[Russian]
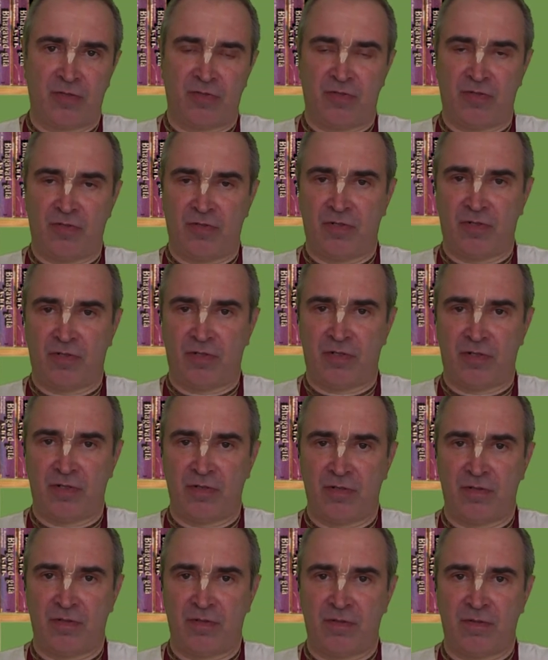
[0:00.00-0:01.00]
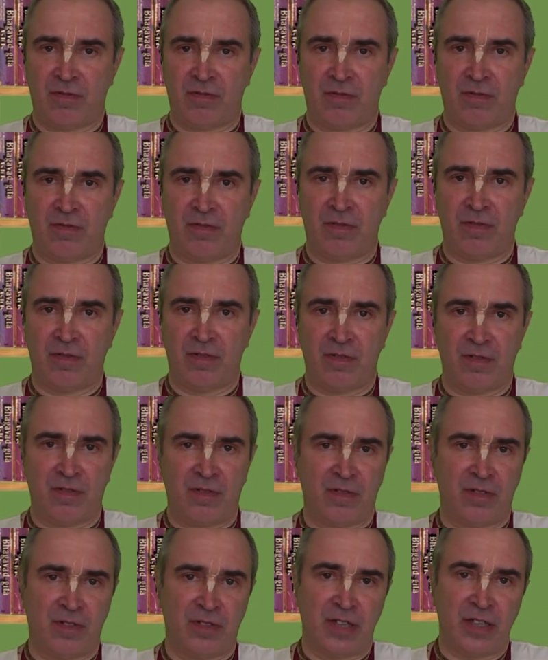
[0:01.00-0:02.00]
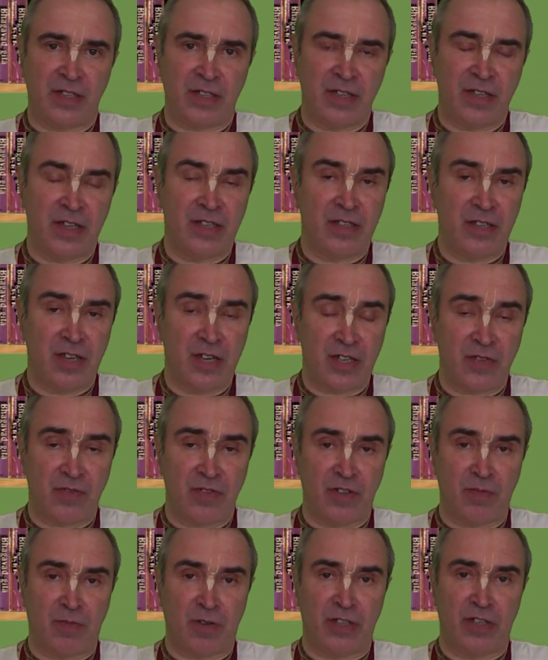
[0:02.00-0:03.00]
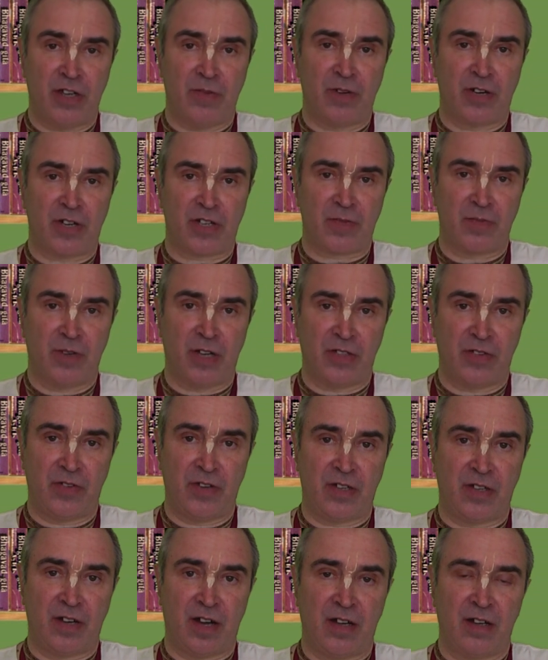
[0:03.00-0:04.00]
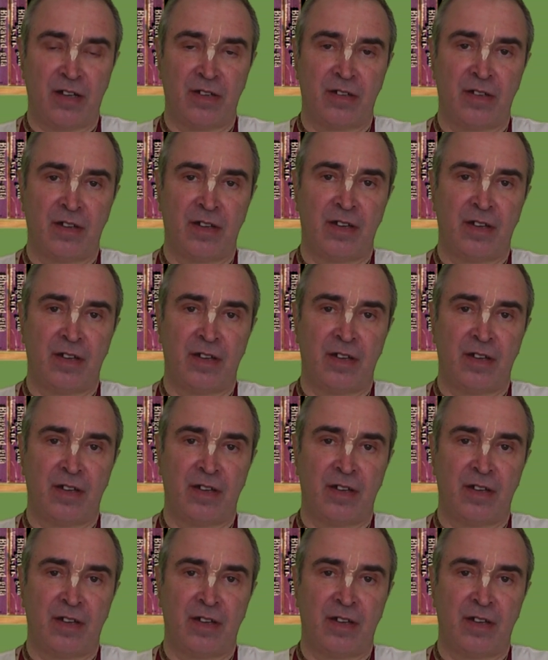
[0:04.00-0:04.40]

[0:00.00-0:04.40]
то такие действия необходимо рассматривать как